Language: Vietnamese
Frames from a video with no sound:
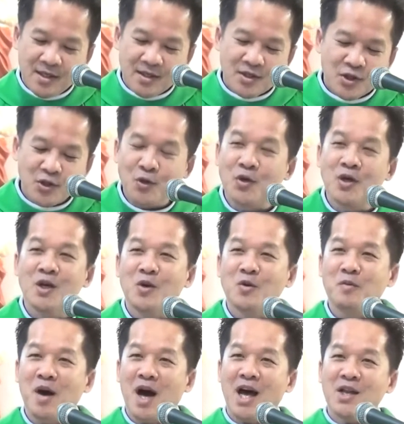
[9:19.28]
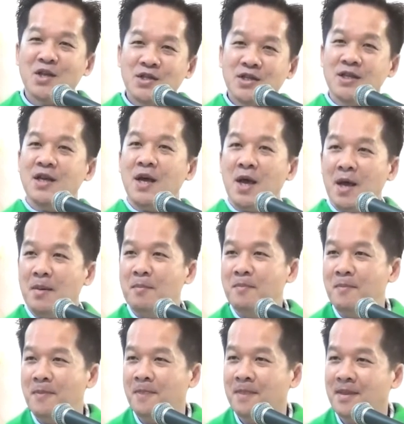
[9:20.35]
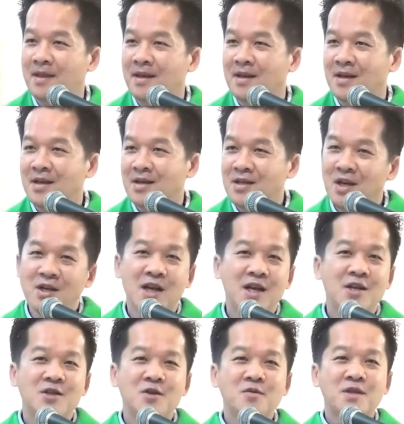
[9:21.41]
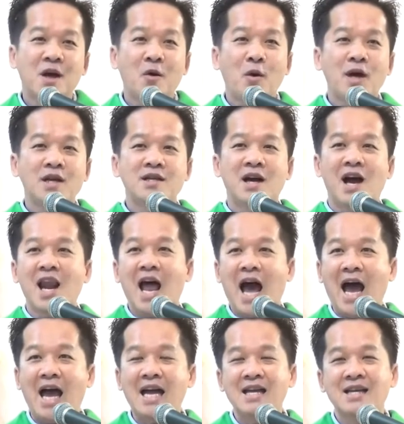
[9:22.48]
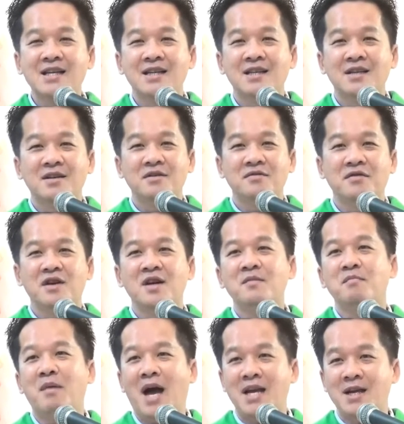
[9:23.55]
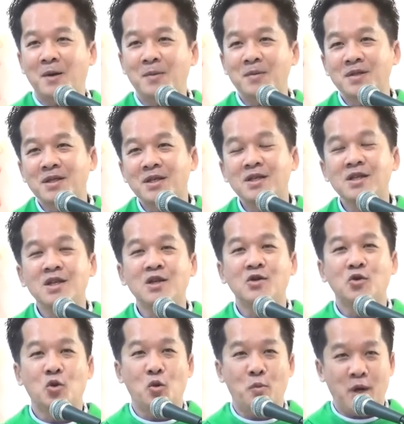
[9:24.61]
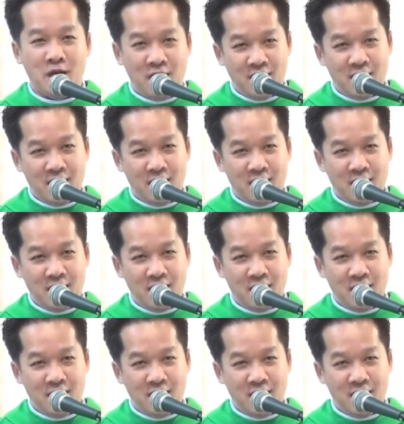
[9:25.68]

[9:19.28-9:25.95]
Thưa quý ông bà, anh chị em, giờ đây chúng ta quay trở lại với bài đọc thứ nhất của mình.